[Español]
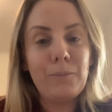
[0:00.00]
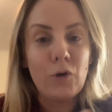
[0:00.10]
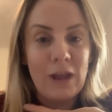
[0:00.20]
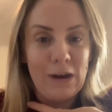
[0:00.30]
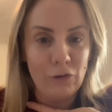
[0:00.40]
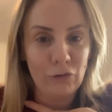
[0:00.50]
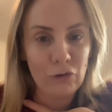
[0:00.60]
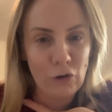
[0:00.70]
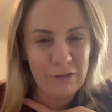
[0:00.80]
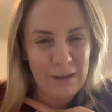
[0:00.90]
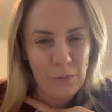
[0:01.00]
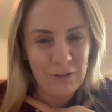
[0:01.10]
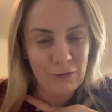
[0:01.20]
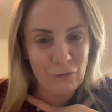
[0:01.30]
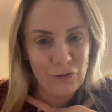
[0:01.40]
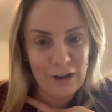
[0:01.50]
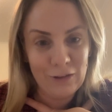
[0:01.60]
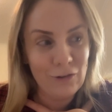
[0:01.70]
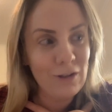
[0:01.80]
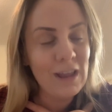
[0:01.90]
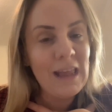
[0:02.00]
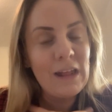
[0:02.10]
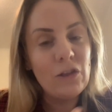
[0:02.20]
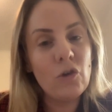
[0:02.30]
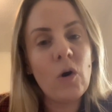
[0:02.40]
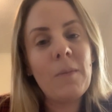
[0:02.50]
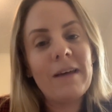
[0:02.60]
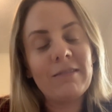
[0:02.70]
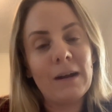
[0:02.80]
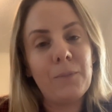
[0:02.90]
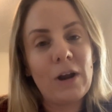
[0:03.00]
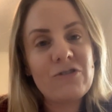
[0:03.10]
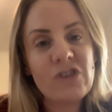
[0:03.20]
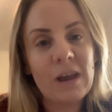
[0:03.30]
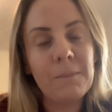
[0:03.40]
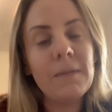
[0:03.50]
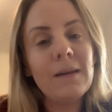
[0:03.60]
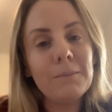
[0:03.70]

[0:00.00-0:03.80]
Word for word: porque nosotros lo estamos destruyendo, no va a ser por Hashem,